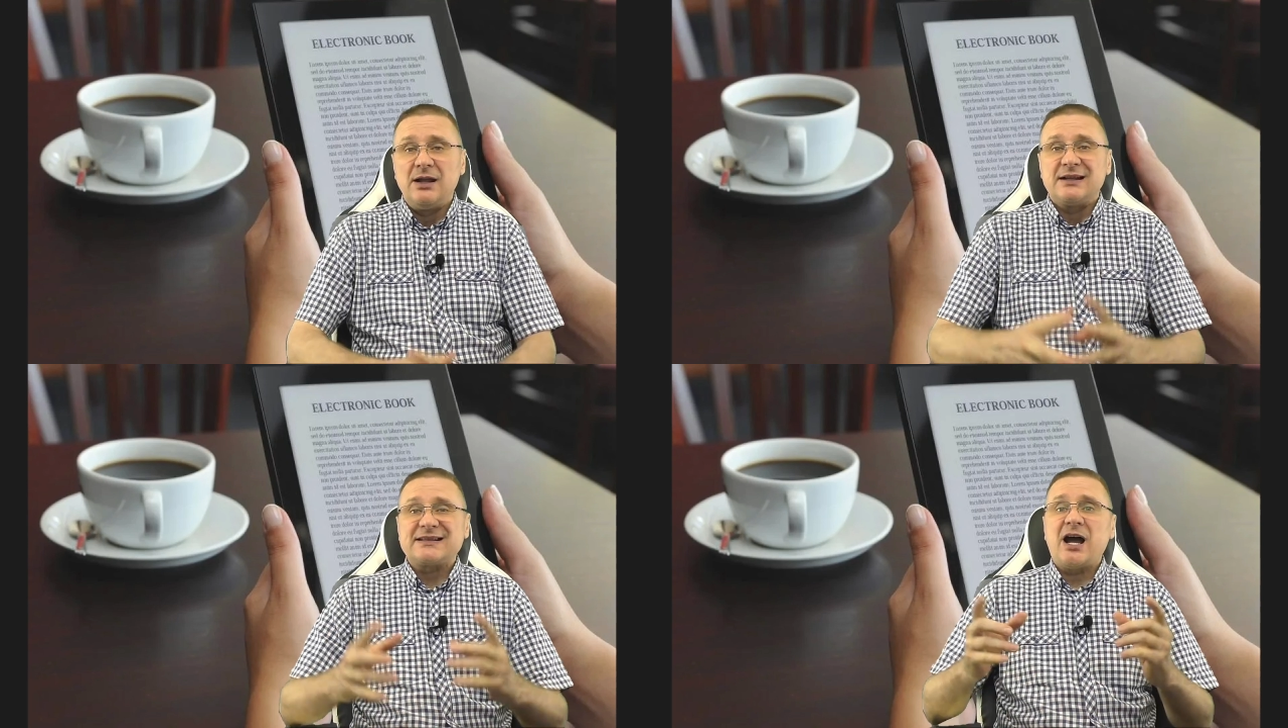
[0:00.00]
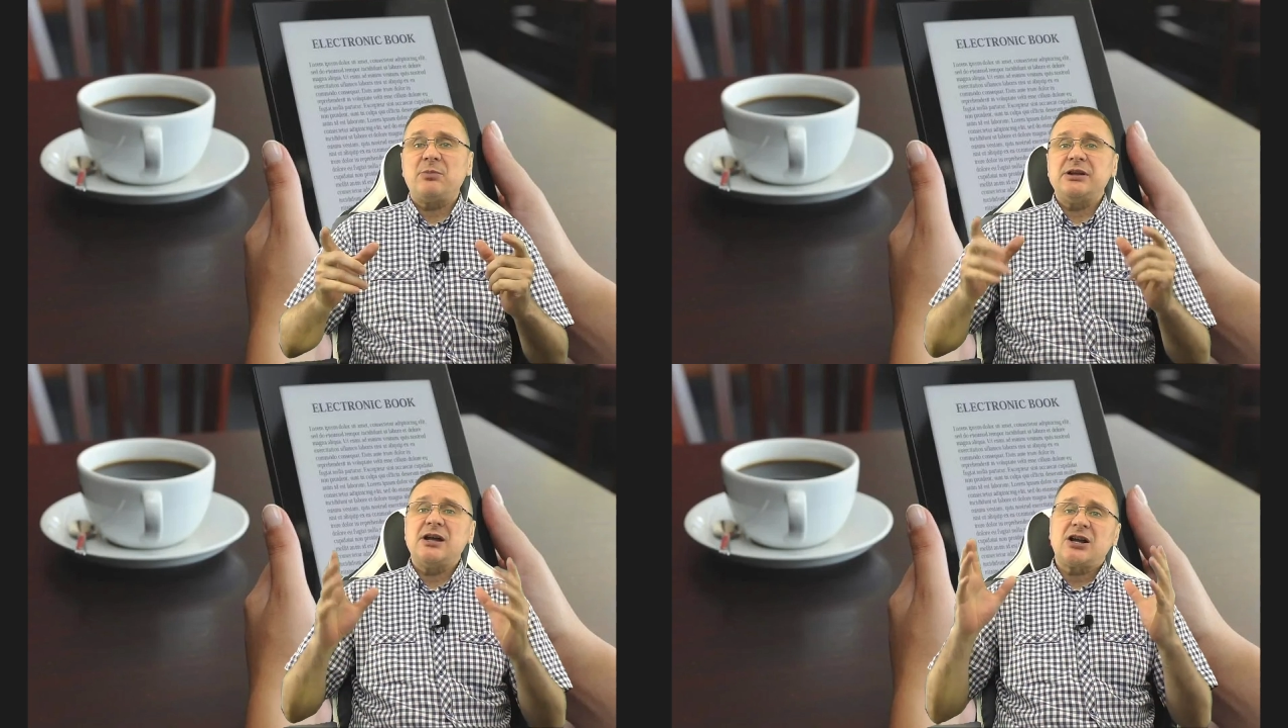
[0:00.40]

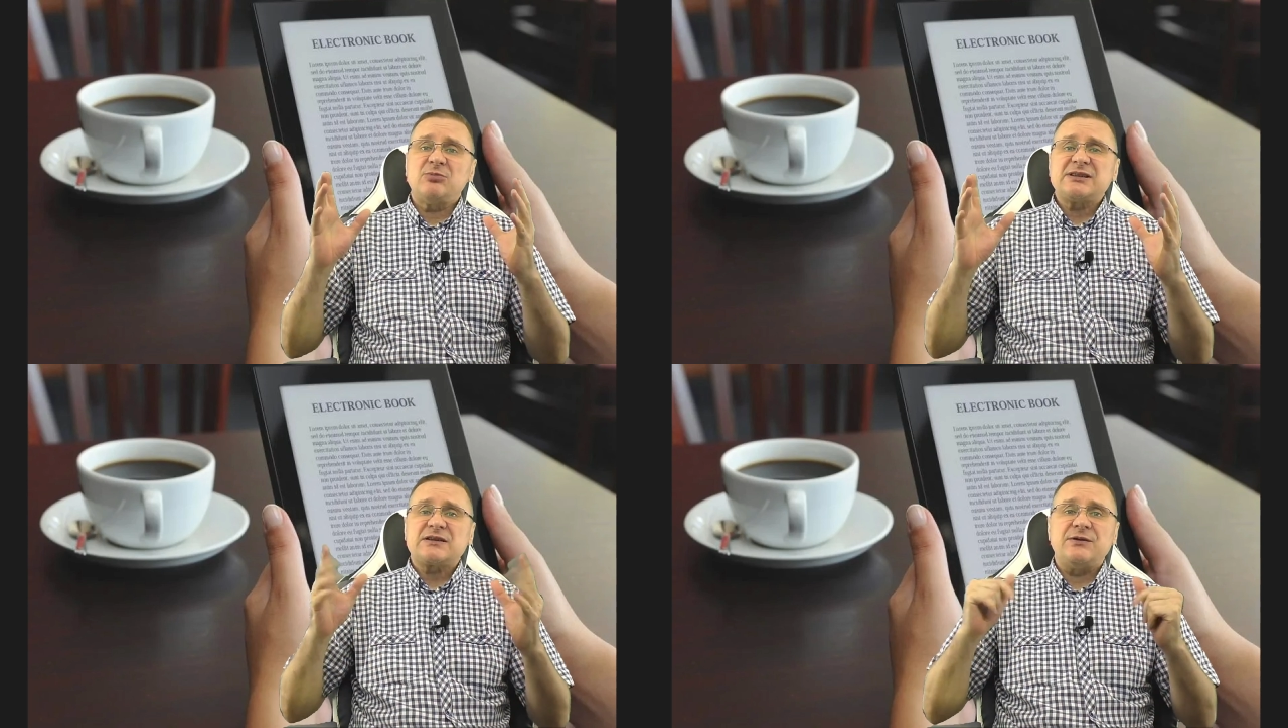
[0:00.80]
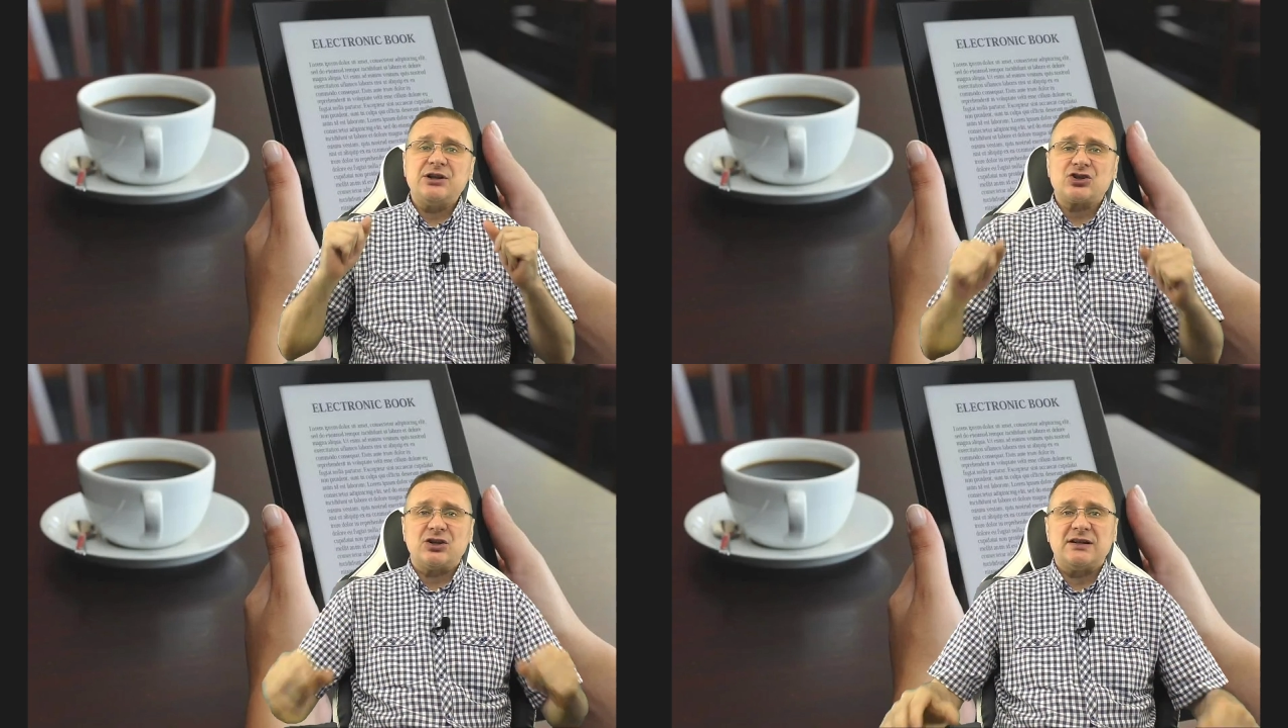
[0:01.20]
Самый якобы
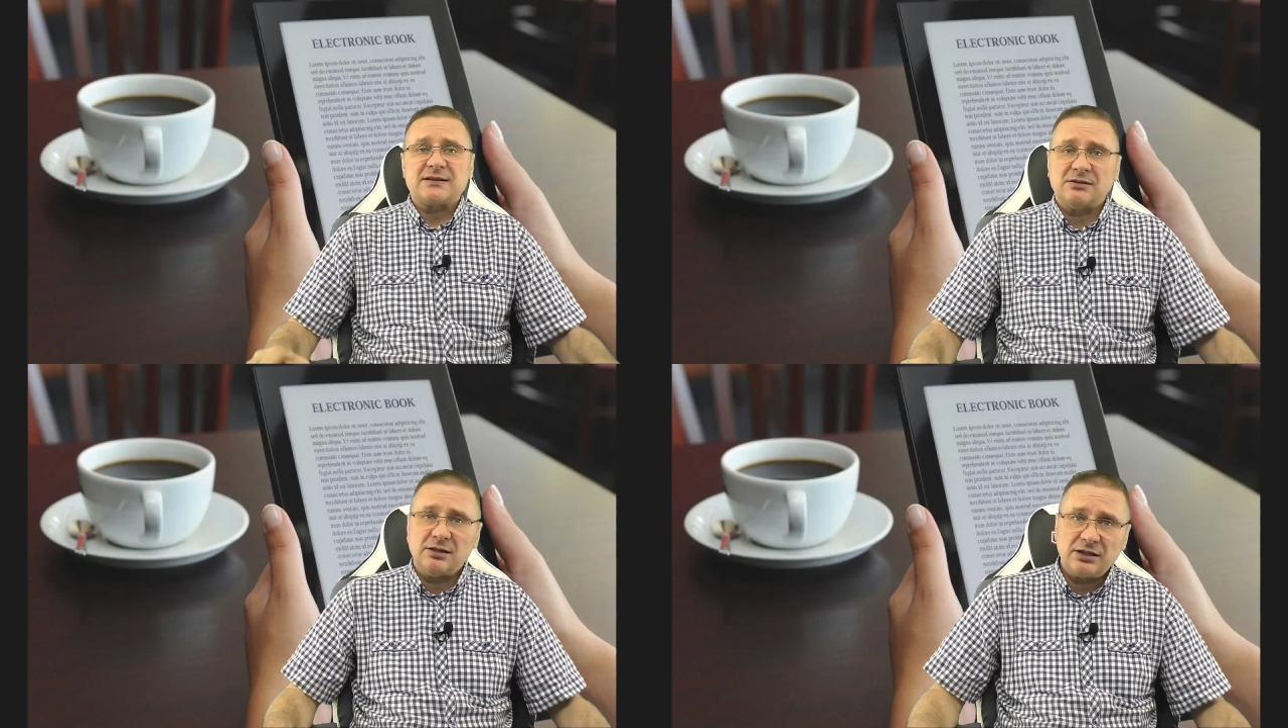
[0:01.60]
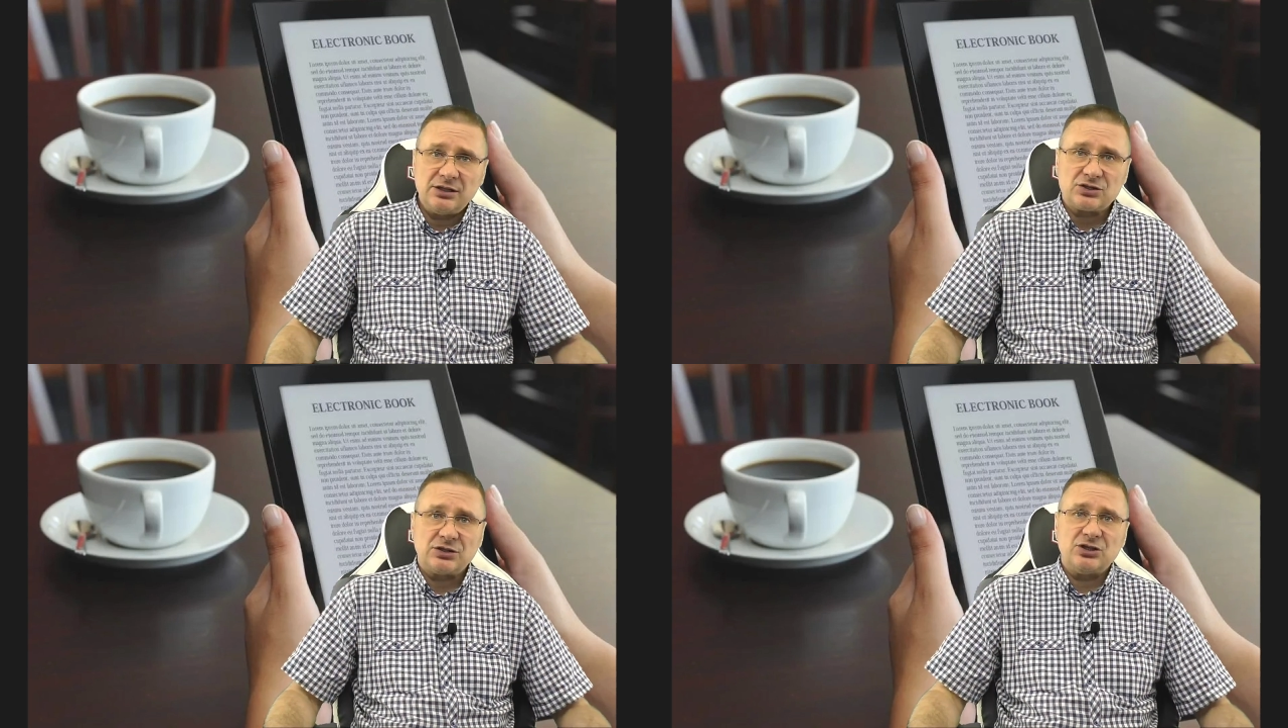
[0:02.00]
свежий и
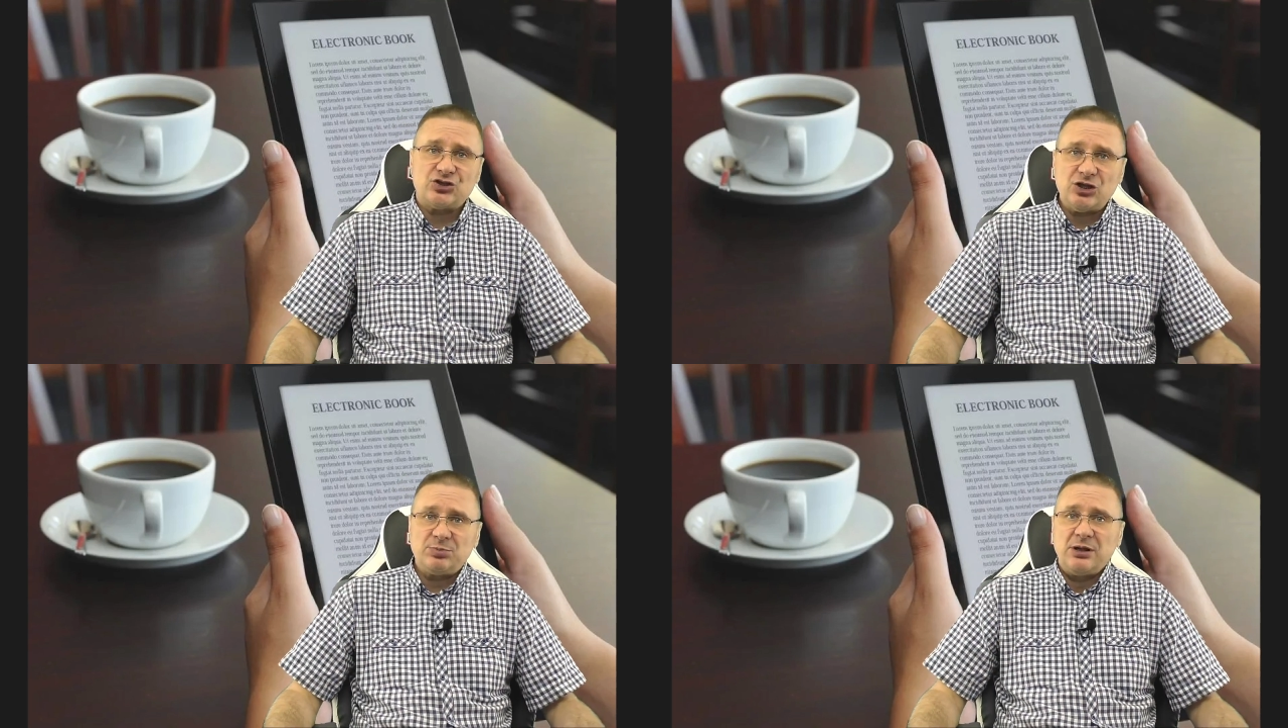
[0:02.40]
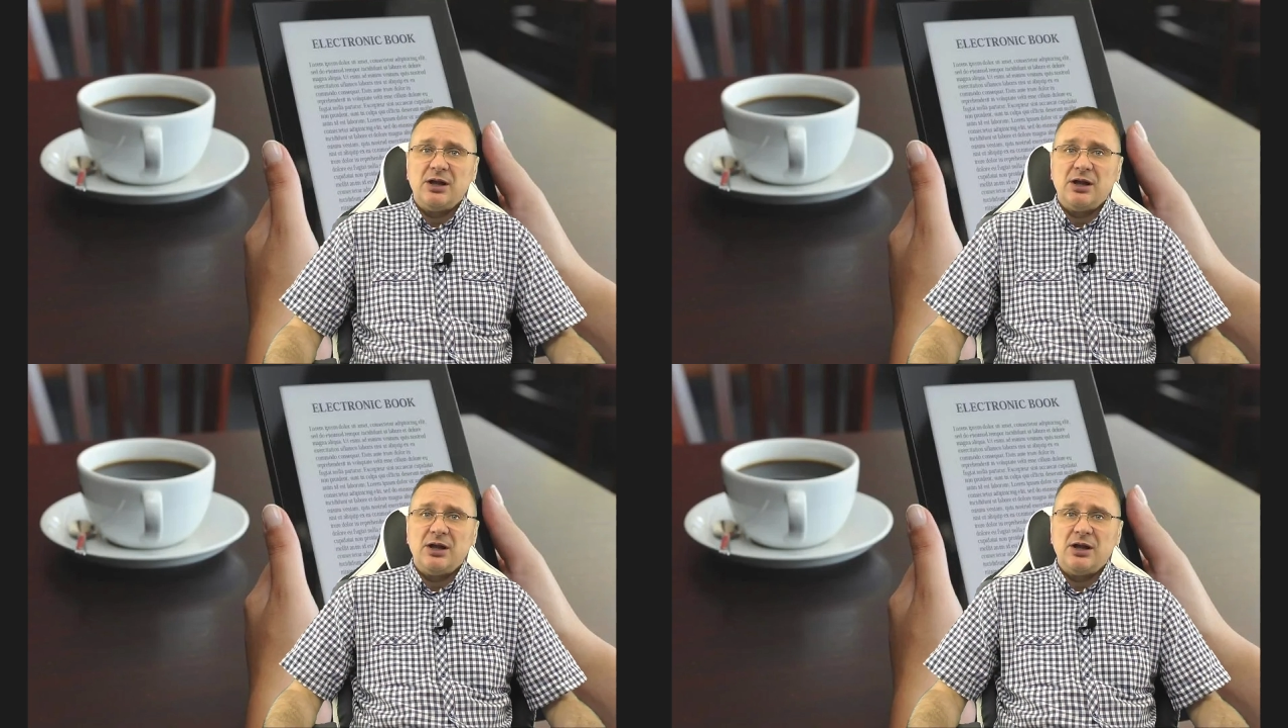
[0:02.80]
технологичный чип